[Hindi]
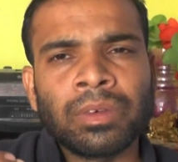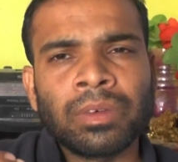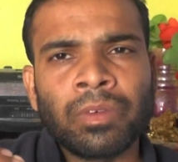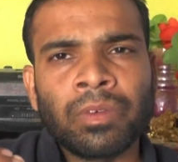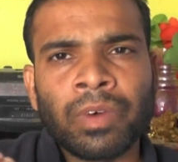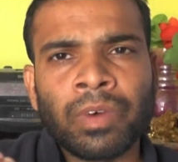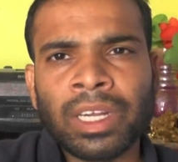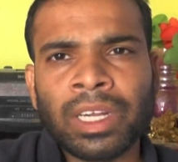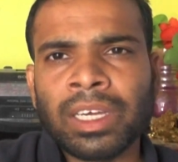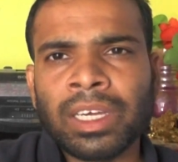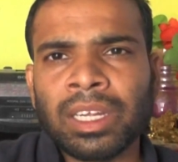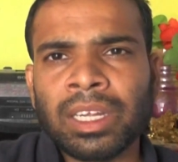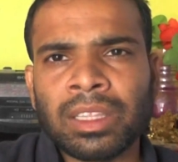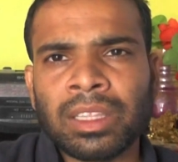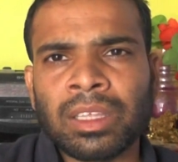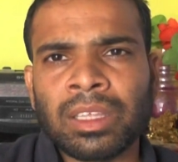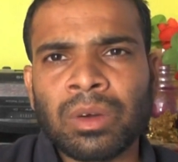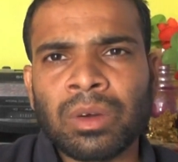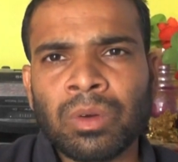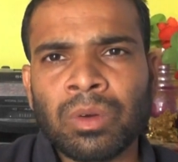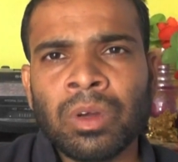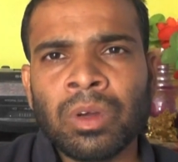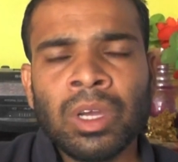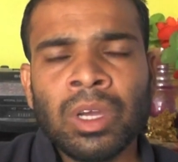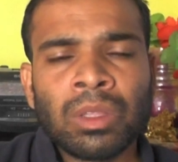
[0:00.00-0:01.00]
वर्क करता
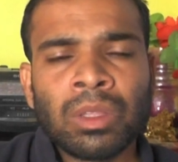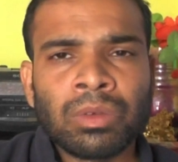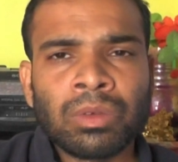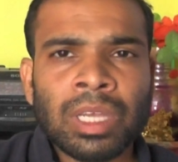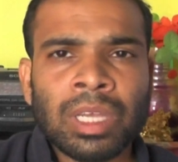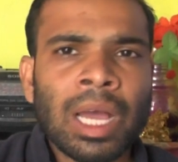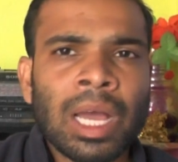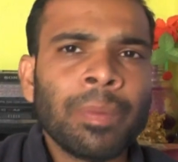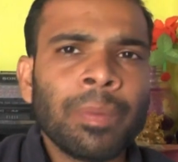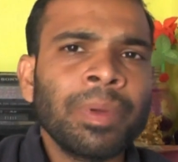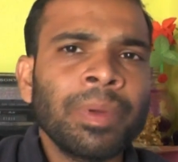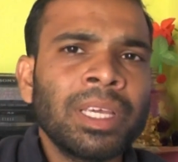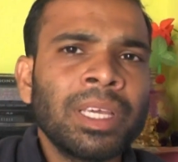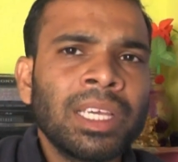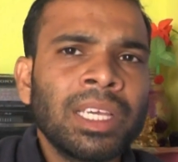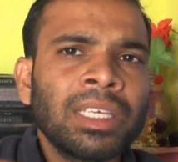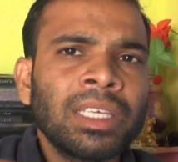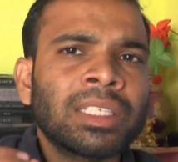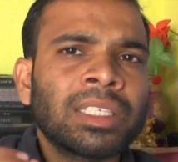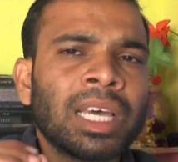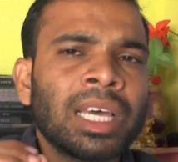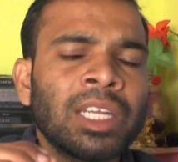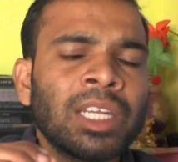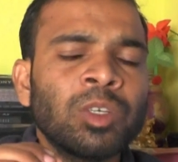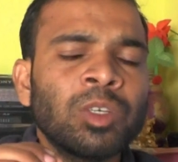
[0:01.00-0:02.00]
हो तो यहाँ पे ये
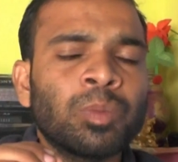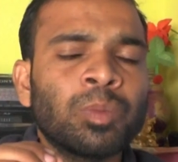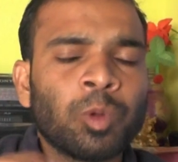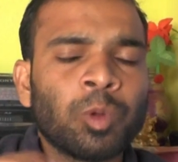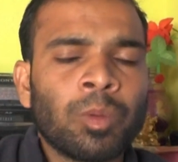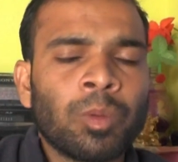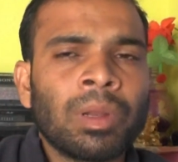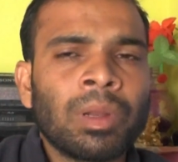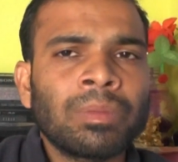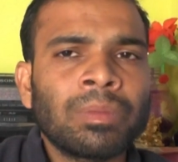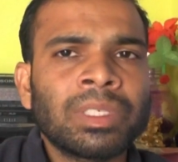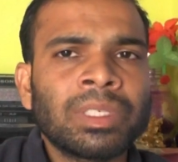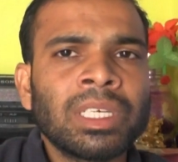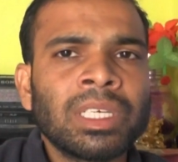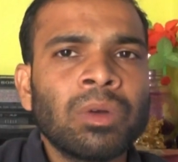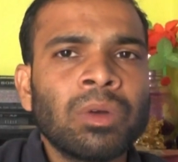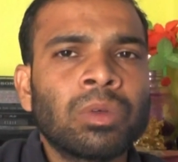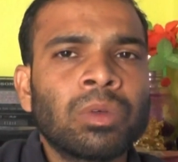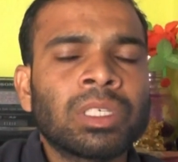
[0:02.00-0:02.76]
सारी जो प्रॉब्लम्स है